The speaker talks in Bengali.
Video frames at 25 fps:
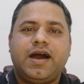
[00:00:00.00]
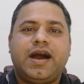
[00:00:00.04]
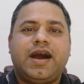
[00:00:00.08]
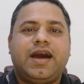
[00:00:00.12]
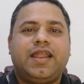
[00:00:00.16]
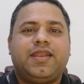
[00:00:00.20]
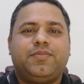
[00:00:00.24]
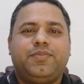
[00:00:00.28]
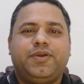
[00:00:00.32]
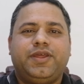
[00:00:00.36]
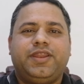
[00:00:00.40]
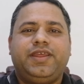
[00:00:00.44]

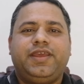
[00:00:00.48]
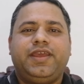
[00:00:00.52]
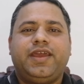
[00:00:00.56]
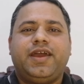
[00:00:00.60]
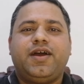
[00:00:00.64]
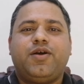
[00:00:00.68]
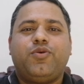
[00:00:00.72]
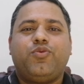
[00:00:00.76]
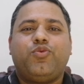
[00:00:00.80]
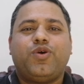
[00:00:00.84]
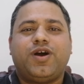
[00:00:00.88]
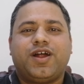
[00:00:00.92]
আলবেনিয়া
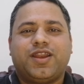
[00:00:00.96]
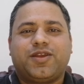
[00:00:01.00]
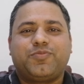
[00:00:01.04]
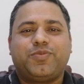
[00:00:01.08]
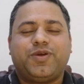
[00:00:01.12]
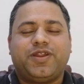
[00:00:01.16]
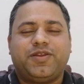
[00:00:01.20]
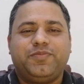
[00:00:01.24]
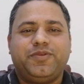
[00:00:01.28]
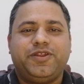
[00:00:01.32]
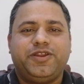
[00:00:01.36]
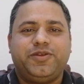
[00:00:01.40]
ওয়ার্ক
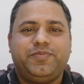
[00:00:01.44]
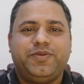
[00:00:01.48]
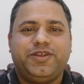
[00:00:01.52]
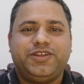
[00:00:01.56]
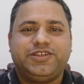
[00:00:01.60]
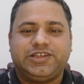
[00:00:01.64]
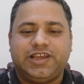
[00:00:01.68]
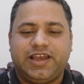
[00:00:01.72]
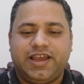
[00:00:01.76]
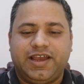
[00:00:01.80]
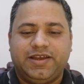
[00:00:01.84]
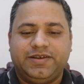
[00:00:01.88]
পারমিট
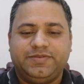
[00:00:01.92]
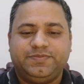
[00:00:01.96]
ভিসা